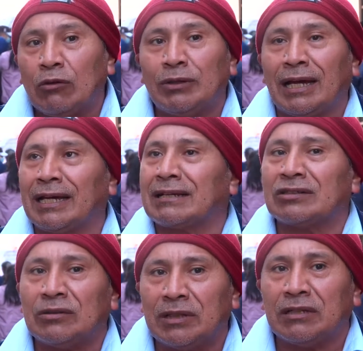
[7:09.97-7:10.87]
haya una guerra
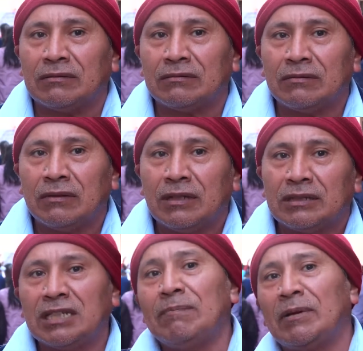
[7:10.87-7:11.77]
civil.
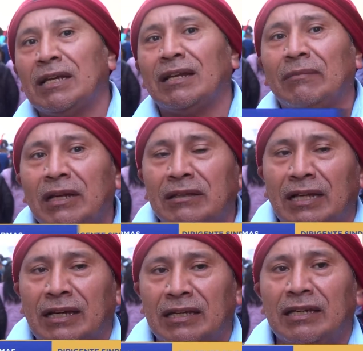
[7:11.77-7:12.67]
Simple y
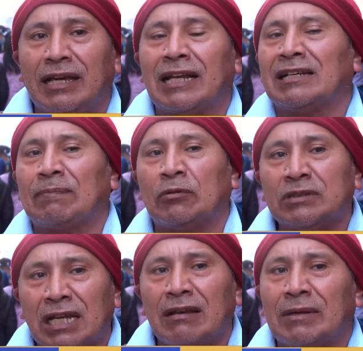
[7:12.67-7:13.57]
llanamente aquí el
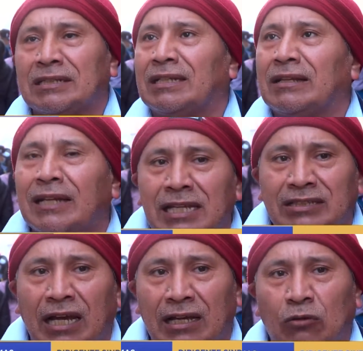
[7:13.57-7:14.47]
responsable va a ser la
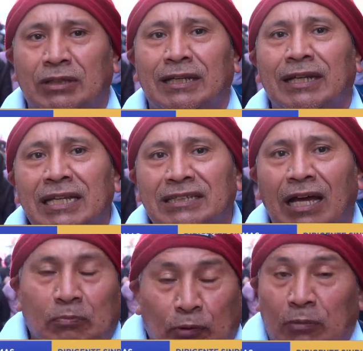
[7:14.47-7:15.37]
derecha, la
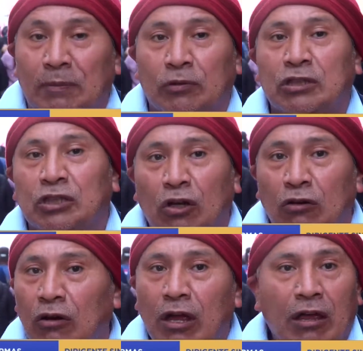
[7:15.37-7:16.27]
ultraderecha, por mi
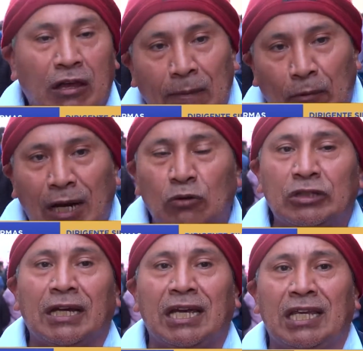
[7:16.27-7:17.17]
posición y por la
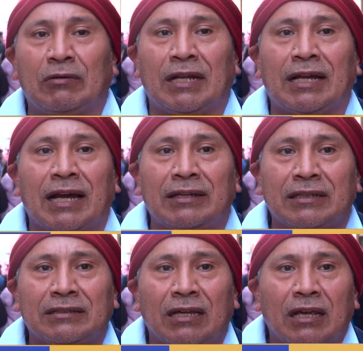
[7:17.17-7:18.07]
lucha que llevo en las
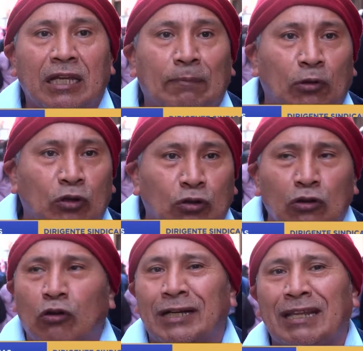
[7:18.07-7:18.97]
calles y por
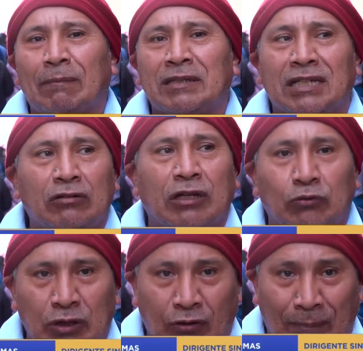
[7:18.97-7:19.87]
todo lo que está pasando
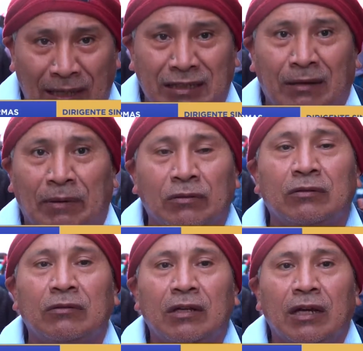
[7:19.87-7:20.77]
en nuestra patria
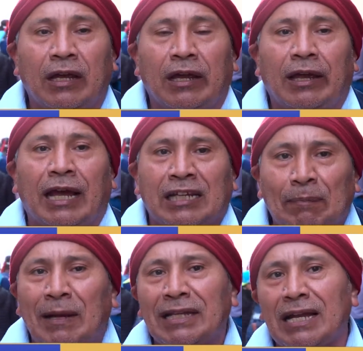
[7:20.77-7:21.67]
Perú, a
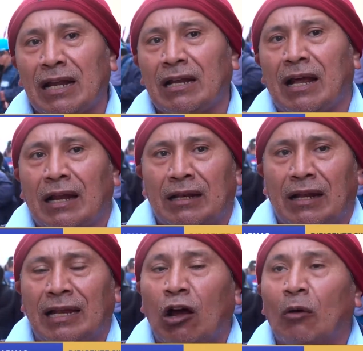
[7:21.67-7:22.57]
respaldar
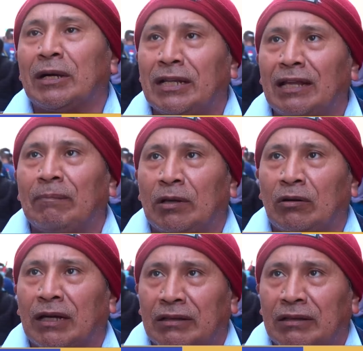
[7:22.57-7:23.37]
a, la gobernada de Pedro